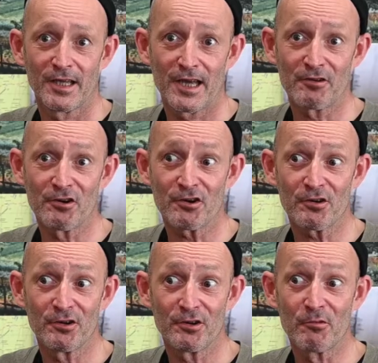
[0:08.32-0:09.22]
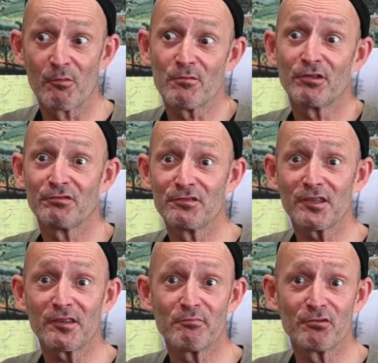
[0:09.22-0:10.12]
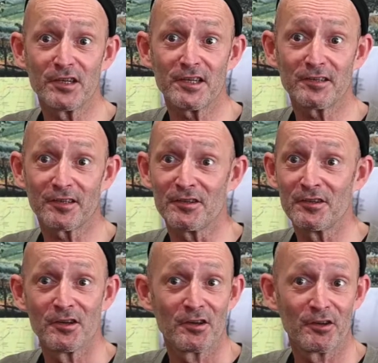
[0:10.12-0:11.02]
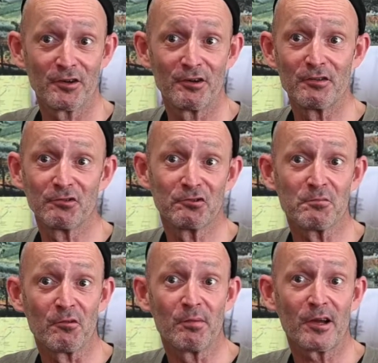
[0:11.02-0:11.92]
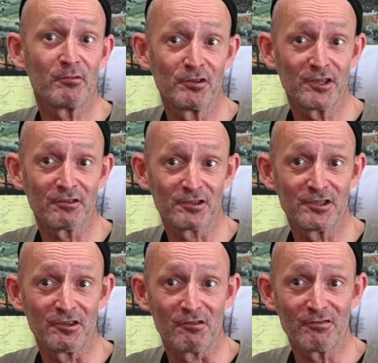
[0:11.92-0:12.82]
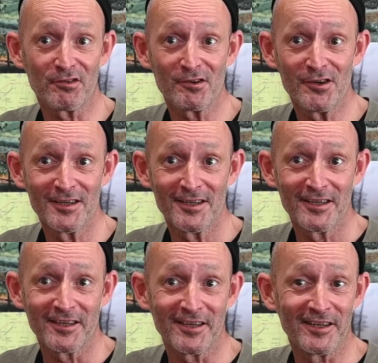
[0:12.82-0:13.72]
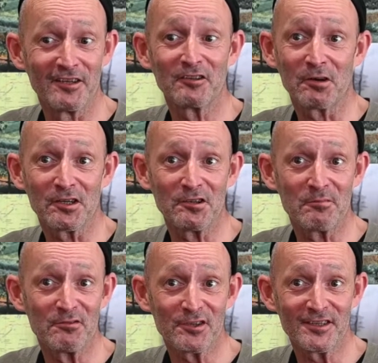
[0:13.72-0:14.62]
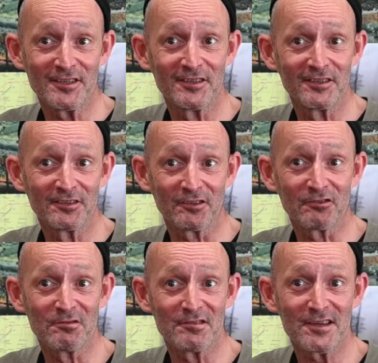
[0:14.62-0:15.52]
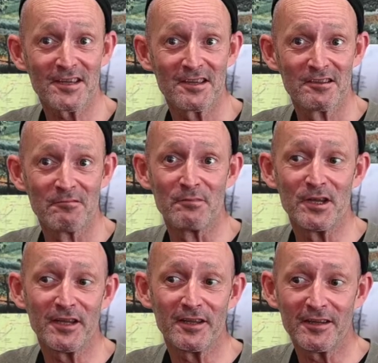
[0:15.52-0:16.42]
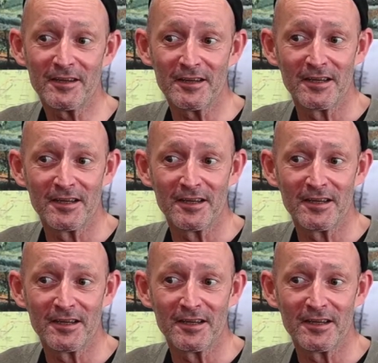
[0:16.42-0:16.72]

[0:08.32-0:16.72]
Alors, euh, mon premier souvenir, ça pourrait être euh, les photos que mon père prenait quand j'étais enfant et les soirées diapo qui s'en suivaient. Mais